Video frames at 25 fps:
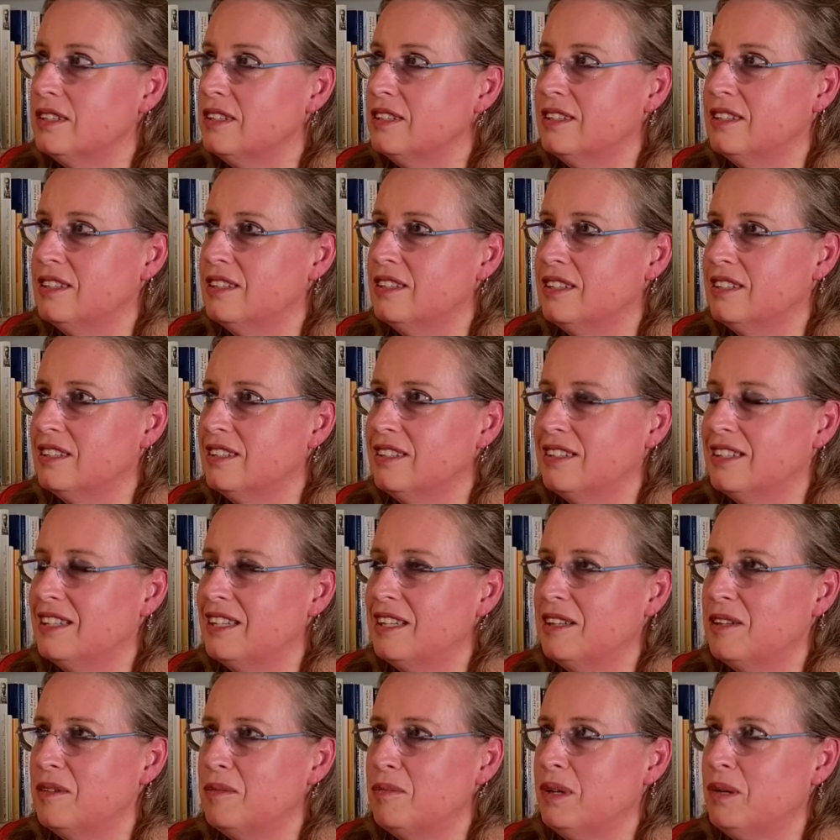
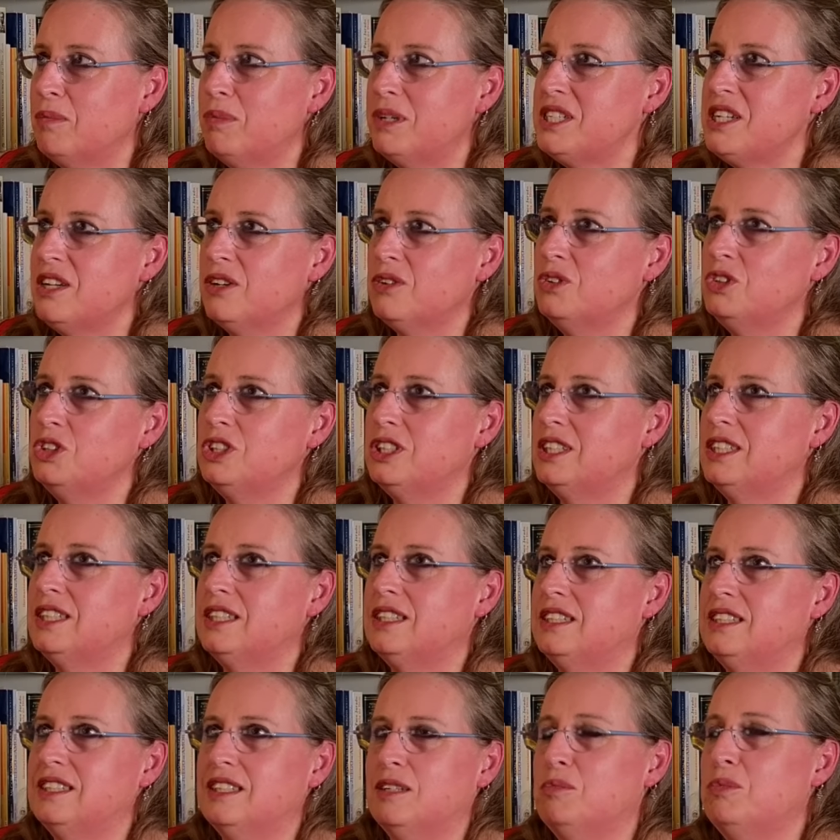mm, me ha pasado cosas
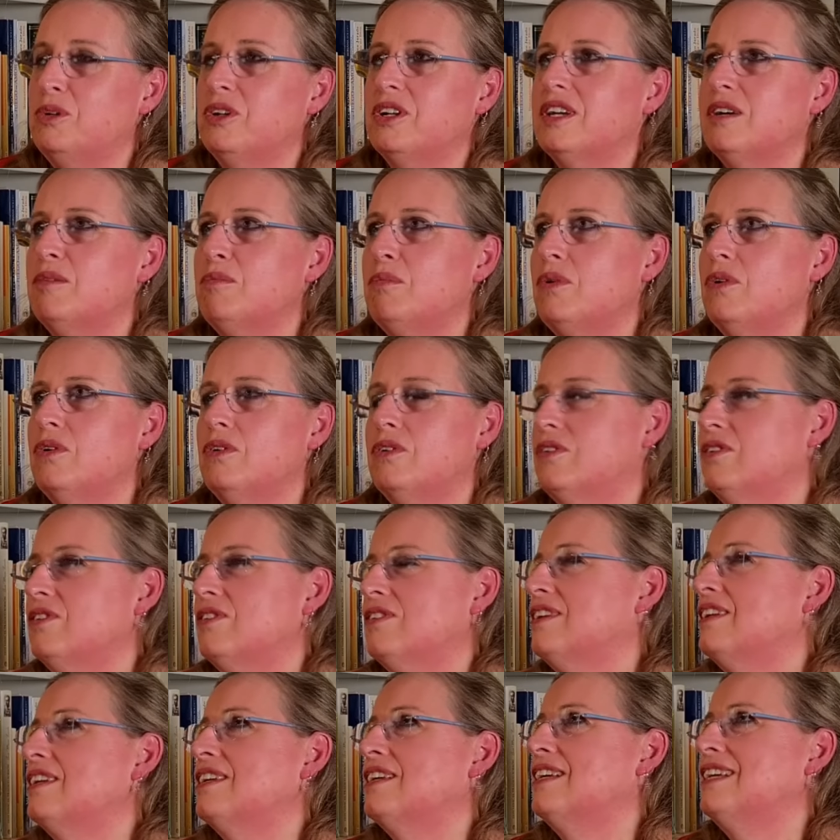de estar, por ejemplo,